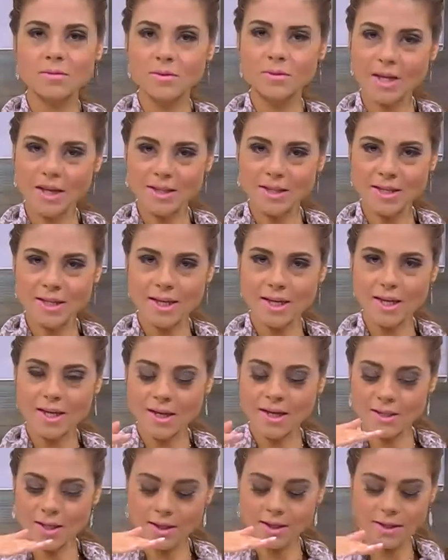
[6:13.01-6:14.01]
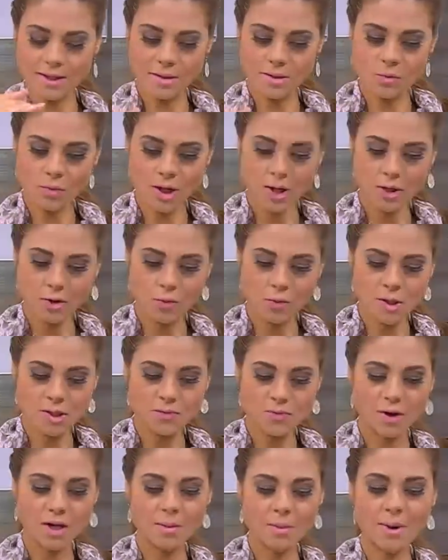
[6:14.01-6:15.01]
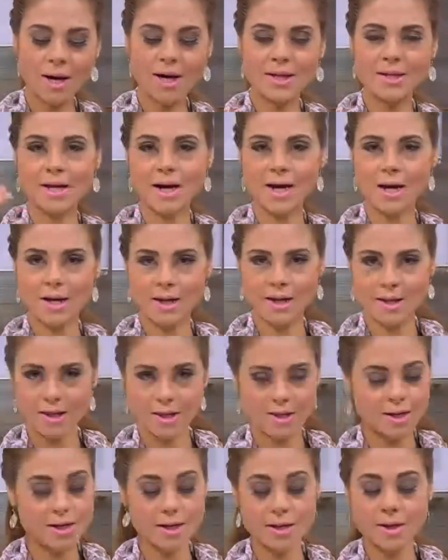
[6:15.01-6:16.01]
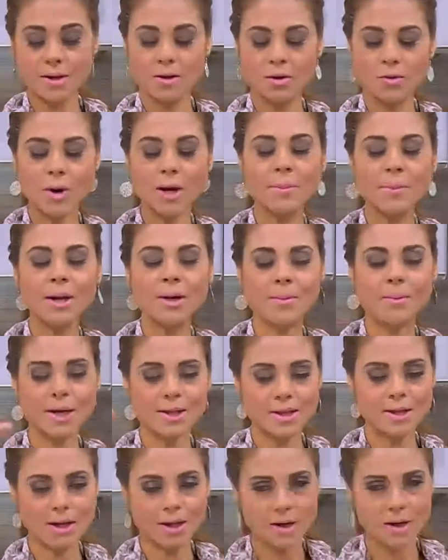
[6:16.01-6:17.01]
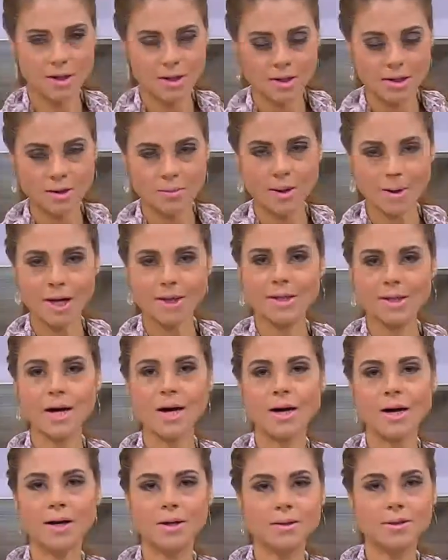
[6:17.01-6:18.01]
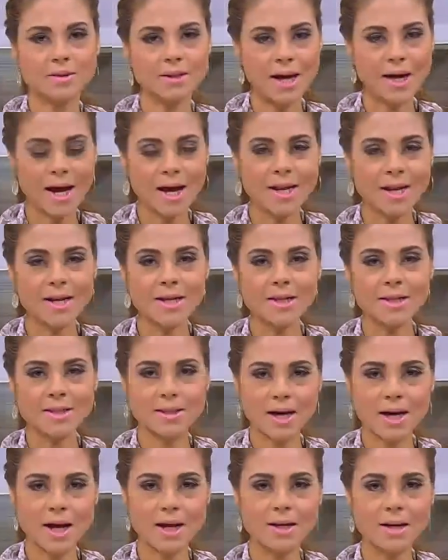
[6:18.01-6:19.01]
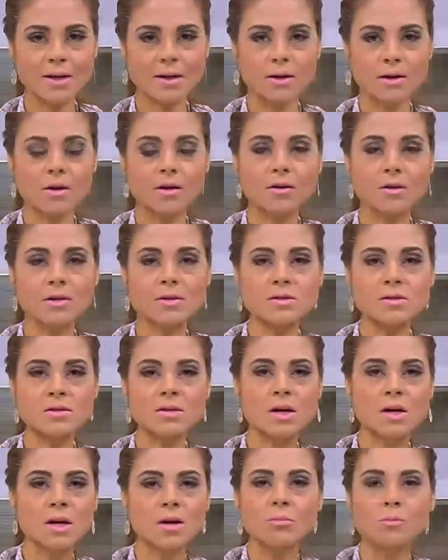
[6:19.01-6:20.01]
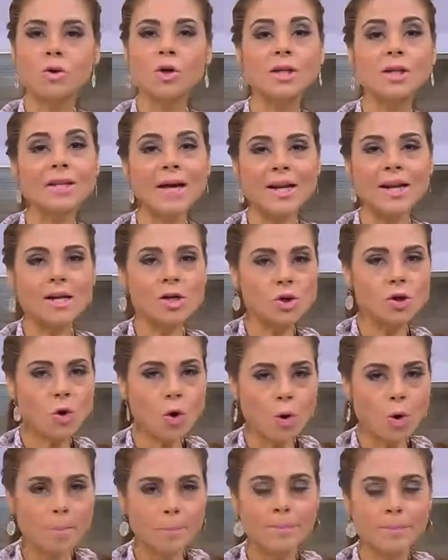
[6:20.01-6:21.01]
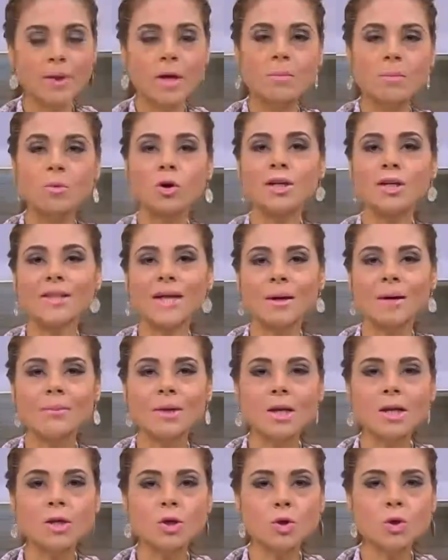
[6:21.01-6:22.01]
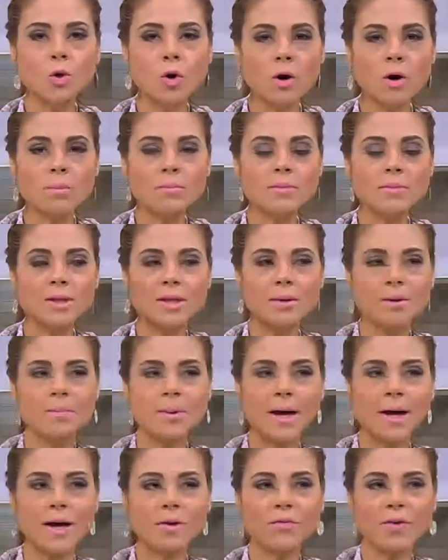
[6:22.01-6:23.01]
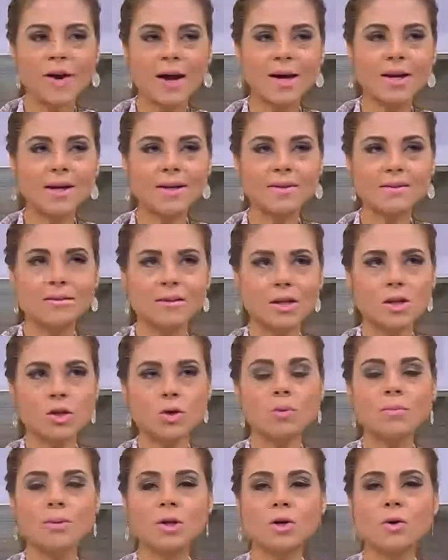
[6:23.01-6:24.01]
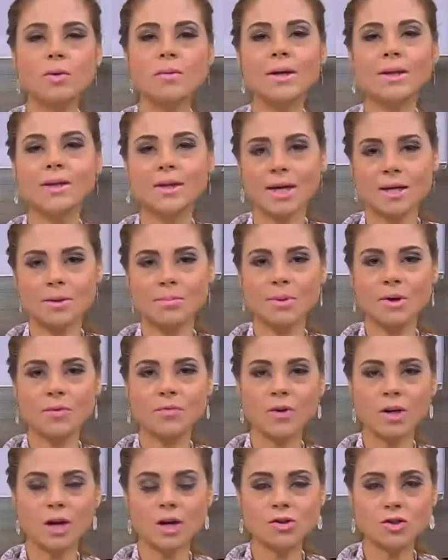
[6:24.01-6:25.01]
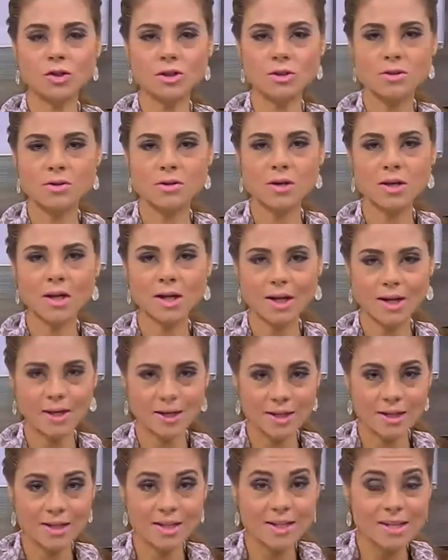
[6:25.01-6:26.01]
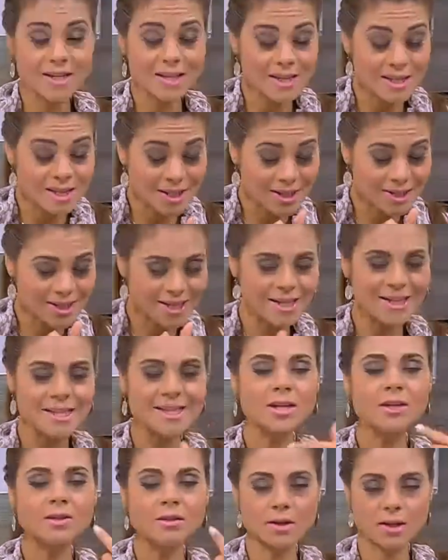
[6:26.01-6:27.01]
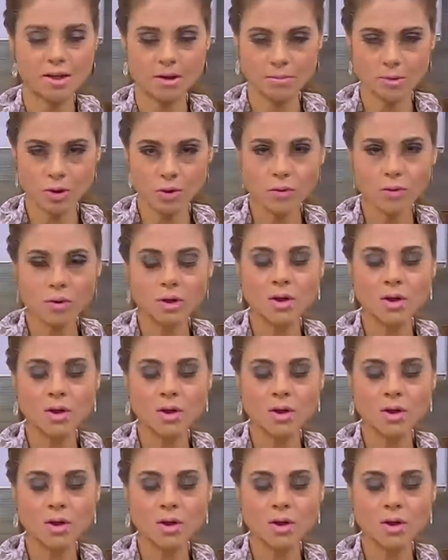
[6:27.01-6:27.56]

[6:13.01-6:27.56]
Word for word: تدريجيا يعني الوصفه اللي بعدها الوجبه اللي بعدها اللي بعدها نقلل نقلل خلاص ممكن نقلل يوم ممكن نعمل يوم يبقى فعلا اليوم اللي هو انا كاتباه في العشر نصايح للي يقدر يعمله